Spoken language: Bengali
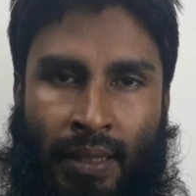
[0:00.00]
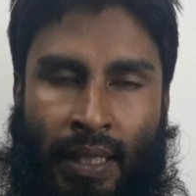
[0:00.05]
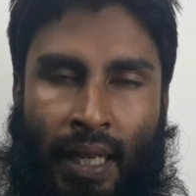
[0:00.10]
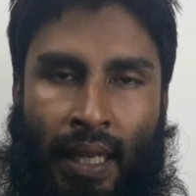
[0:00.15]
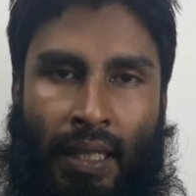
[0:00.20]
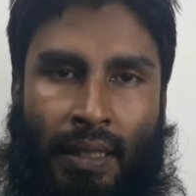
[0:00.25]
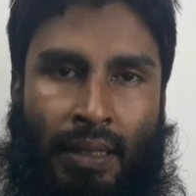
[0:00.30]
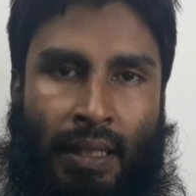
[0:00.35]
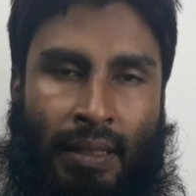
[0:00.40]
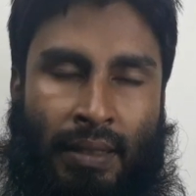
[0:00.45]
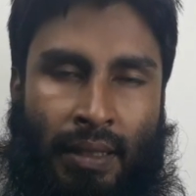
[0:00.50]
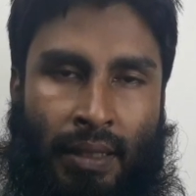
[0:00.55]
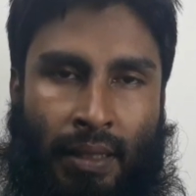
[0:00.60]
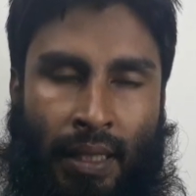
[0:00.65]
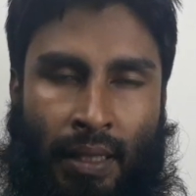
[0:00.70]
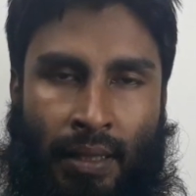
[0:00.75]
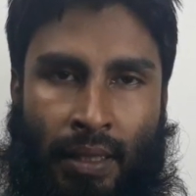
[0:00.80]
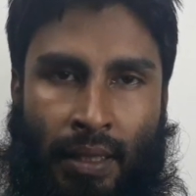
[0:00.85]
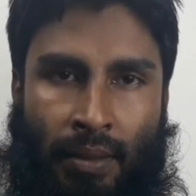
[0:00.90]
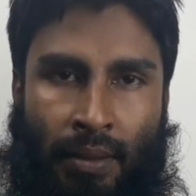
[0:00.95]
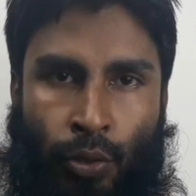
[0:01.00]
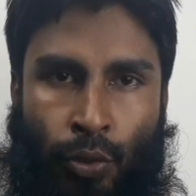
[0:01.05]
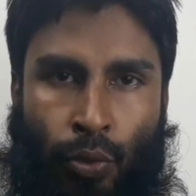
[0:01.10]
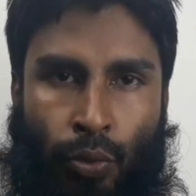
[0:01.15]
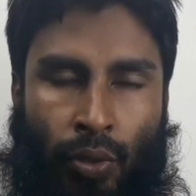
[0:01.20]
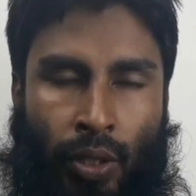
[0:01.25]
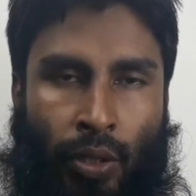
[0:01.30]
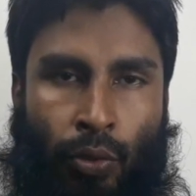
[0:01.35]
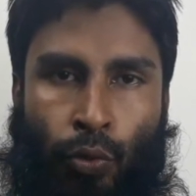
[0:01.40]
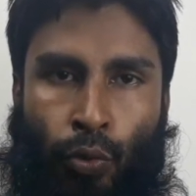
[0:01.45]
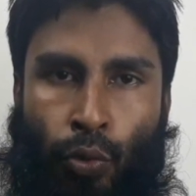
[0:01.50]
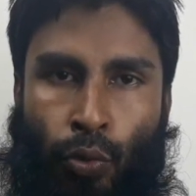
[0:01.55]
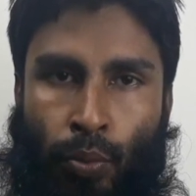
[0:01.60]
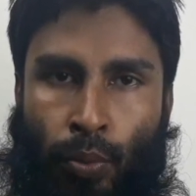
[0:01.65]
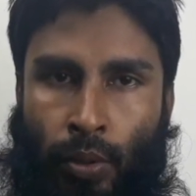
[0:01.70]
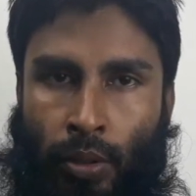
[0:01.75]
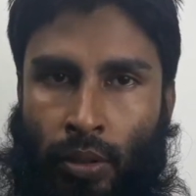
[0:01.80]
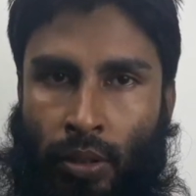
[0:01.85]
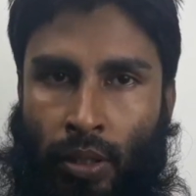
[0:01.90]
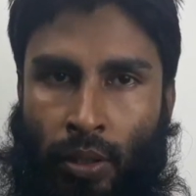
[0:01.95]
দেখা যায় যে তাদের শুক্রাণুর
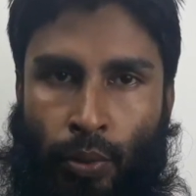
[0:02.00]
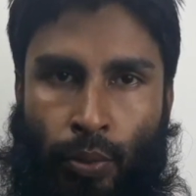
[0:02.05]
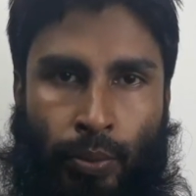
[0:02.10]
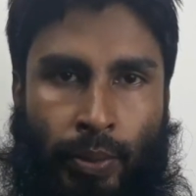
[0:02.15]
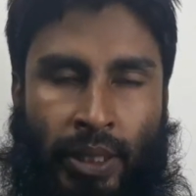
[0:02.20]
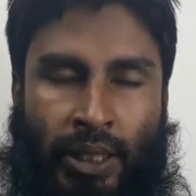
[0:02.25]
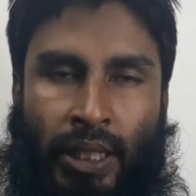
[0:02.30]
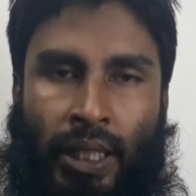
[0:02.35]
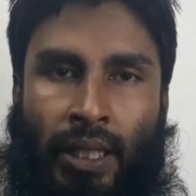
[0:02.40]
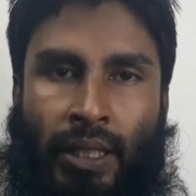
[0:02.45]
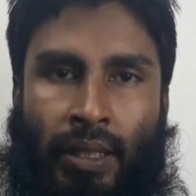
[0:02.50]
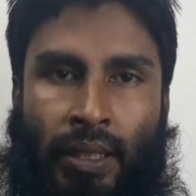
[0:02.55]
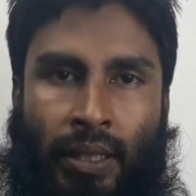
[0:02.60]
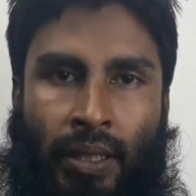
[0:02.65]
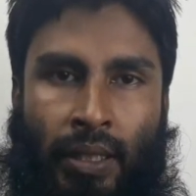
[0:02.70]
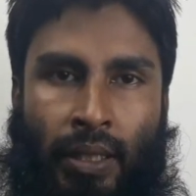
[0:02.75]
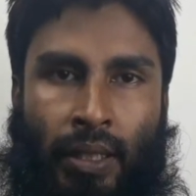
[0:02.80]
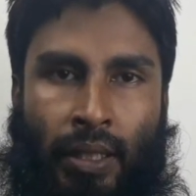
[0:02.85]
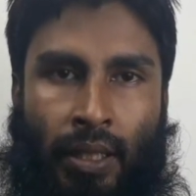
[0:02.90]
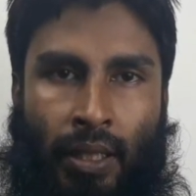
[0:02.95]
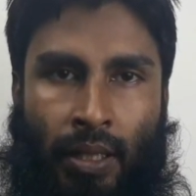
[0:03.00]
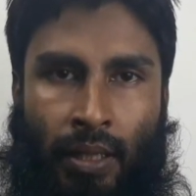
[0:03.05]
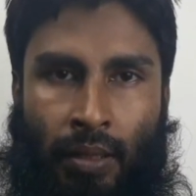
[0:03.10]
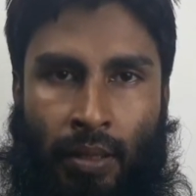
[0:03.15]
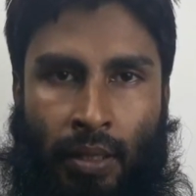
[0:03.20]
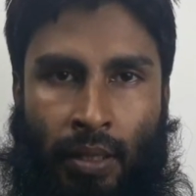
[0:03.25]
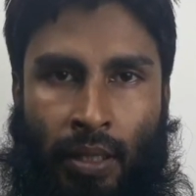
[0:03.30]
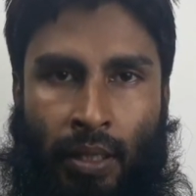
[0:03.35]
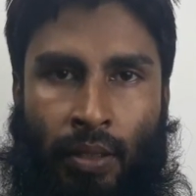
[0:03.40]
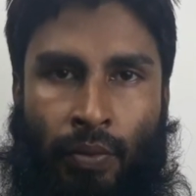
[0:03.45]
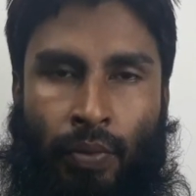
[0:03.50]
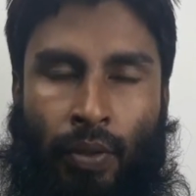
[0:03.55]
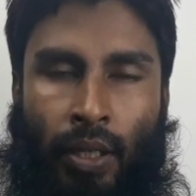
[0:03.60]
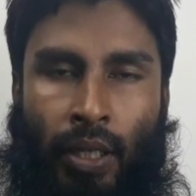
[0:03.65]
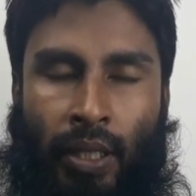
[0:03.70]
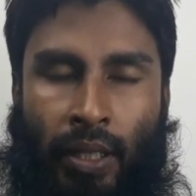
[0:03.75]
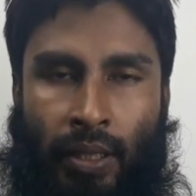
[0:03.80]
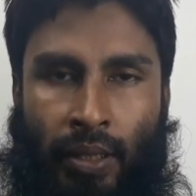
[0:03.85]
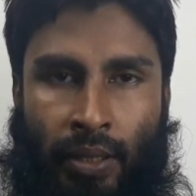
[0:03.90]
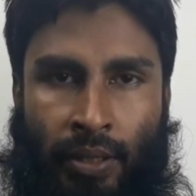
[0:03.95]
উর্বরতা কমে যায় এর
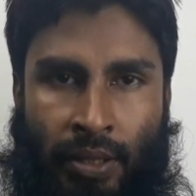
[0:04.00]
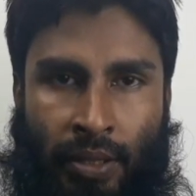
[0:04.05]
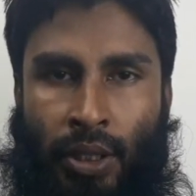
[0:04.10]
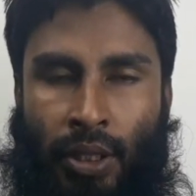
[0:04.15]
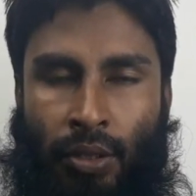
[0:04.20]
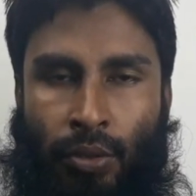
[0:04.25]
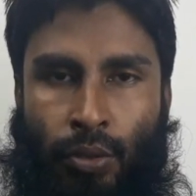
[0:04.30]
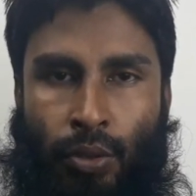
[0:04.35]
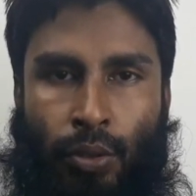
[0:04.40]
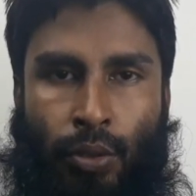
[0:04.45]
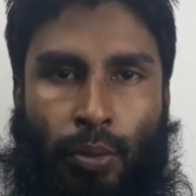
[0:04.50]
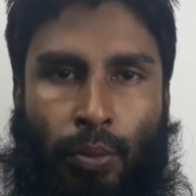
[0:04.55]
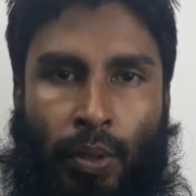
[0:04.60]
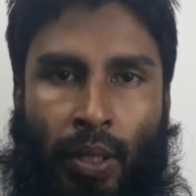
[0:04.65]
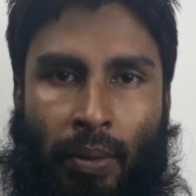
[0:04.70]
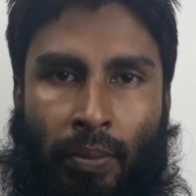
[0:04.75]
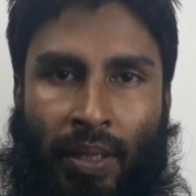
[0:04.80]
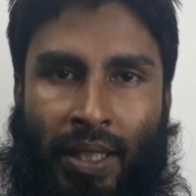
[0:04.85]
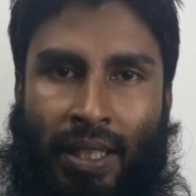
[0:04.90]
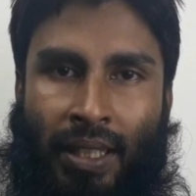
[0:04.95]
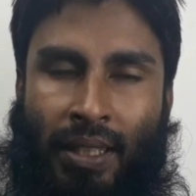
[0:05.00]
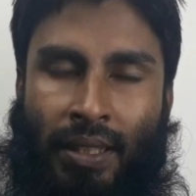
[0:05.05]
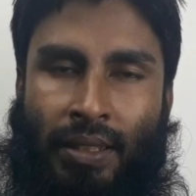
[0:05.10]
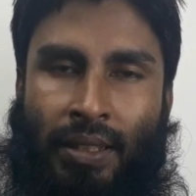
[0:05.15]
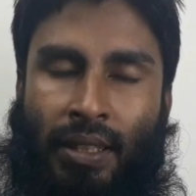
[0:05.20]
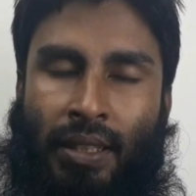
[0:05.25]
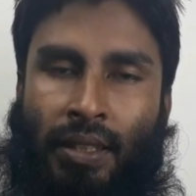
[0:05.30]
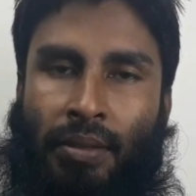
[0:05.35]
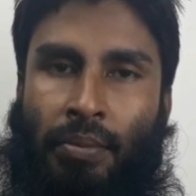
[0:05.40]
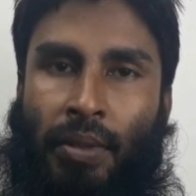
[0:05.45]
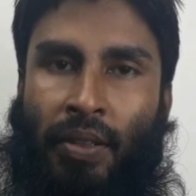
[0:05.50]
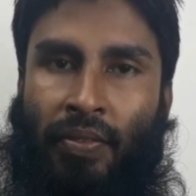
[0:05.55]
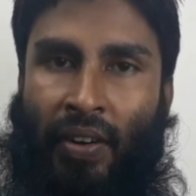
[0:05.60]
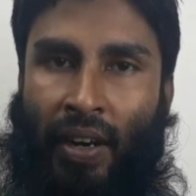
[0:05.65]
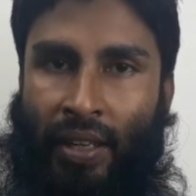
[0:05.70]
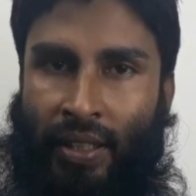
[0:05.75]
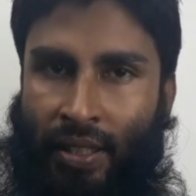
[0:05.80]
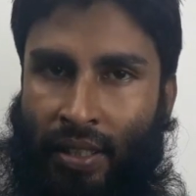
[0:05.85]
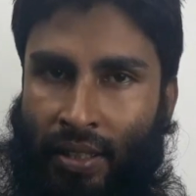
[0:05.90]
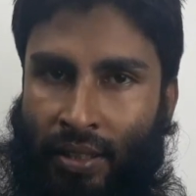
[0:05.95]
ফলে অধিকাংশ সময় আমরা দেখি যে ডিমের
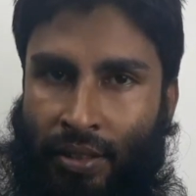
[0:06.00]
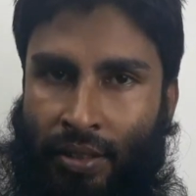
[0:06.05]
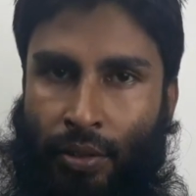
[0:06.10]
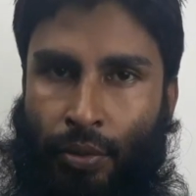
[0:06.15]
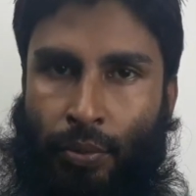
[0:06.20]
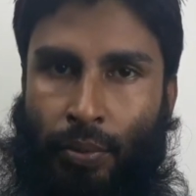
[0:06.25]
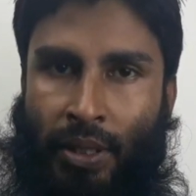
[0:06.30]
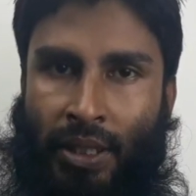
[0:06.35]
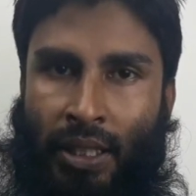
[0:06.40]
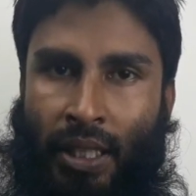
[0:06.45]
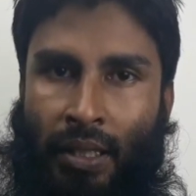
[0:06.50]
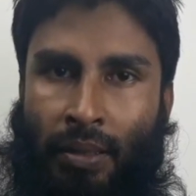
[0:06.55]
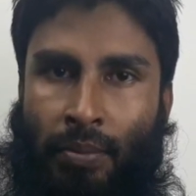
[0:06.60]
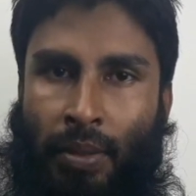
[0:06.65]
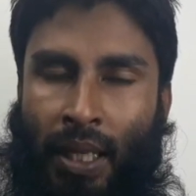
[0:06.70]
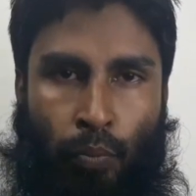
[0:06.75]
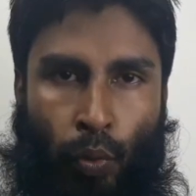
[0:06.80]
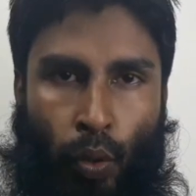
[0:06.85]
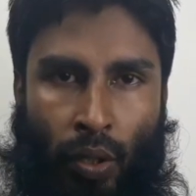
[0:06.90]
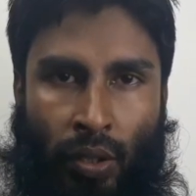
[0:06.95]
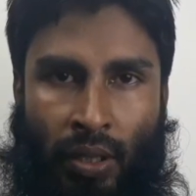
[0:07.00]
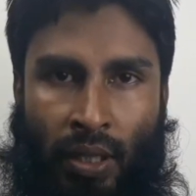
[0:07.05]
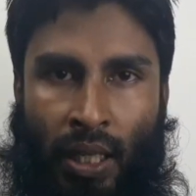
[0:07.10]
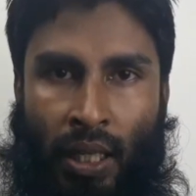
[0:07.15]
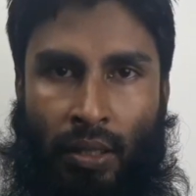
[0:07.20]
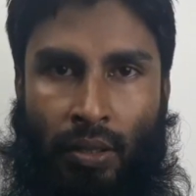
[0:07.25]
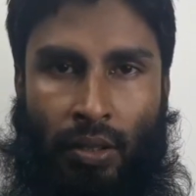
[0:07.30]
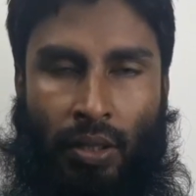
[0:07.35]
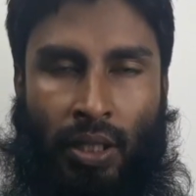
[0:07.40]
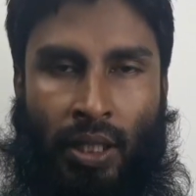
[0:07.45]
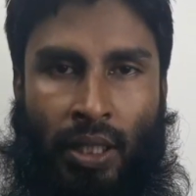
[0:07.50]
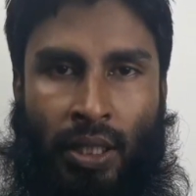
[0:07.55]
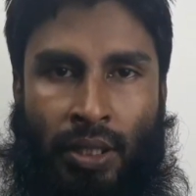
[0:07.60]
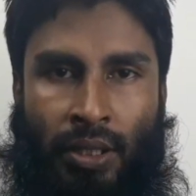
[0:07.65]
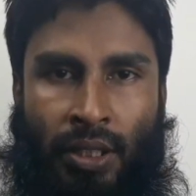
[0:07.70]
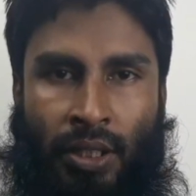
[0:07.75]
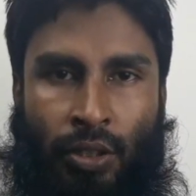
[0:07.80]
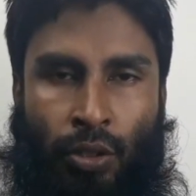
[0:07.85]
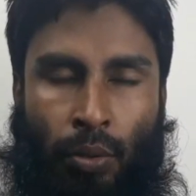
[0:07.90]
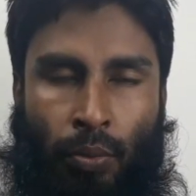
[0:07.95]
ফার্টিলিটি কমে যায় বন্ধাত্বের
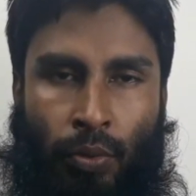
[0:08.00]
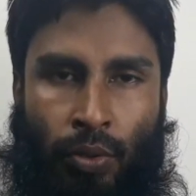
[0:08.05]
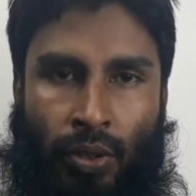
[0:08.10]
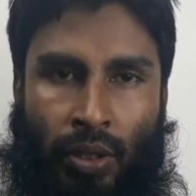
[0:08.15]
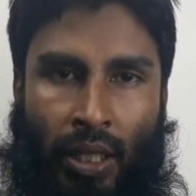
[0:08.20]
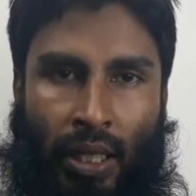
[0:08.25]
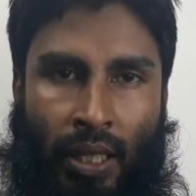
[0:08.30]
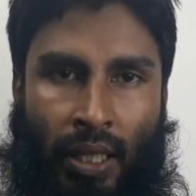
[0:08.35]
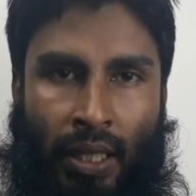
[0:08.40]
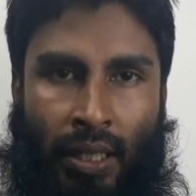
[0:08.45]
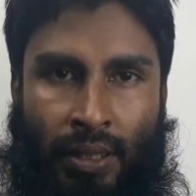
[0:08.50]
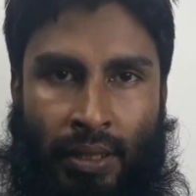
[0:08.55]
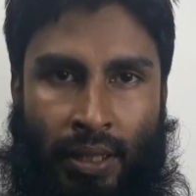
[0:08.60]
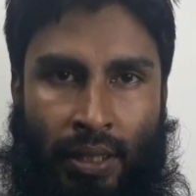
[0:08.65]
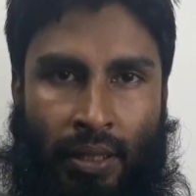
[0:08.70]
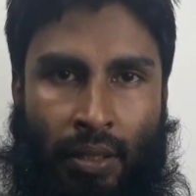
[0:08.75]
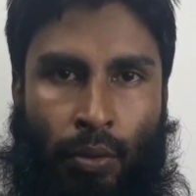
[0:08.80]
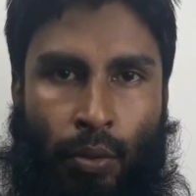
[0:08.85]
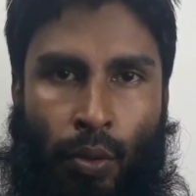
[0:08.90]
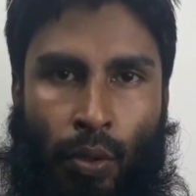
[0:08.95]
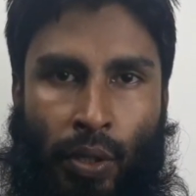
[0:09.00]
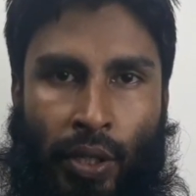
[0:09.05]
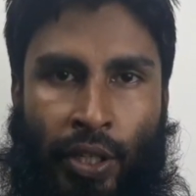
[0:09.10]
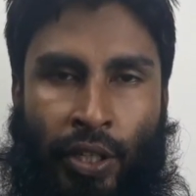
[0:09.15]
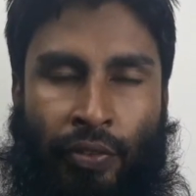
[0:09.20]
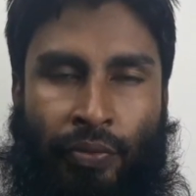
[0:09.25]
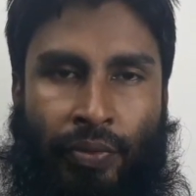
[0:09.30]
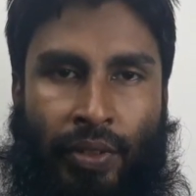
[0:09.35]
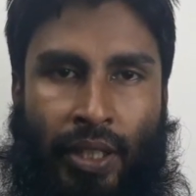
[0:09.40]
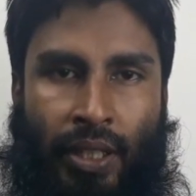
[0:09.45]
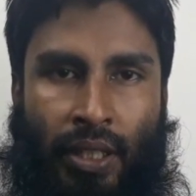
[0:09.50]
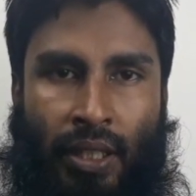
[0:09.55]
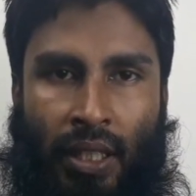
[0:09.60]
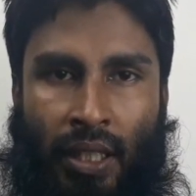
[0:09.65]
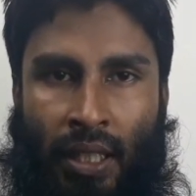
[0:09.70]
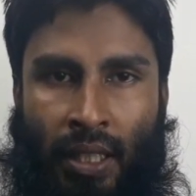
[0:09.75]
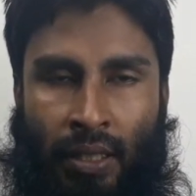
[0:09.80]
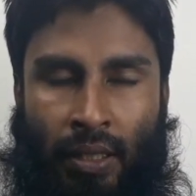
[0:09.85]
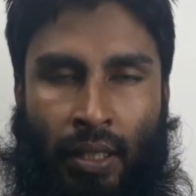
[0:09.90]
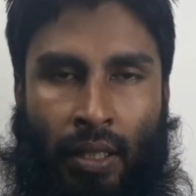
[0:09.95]
যে সমস্যাটা সেটাও ইনব্রিডিং
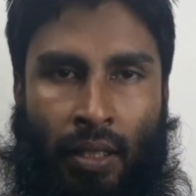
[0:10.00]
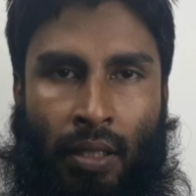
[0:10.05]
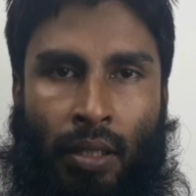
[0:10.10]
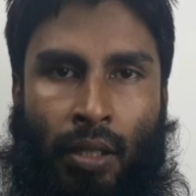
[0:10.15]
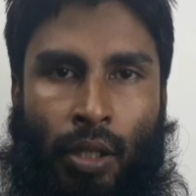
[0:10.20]
এর একটা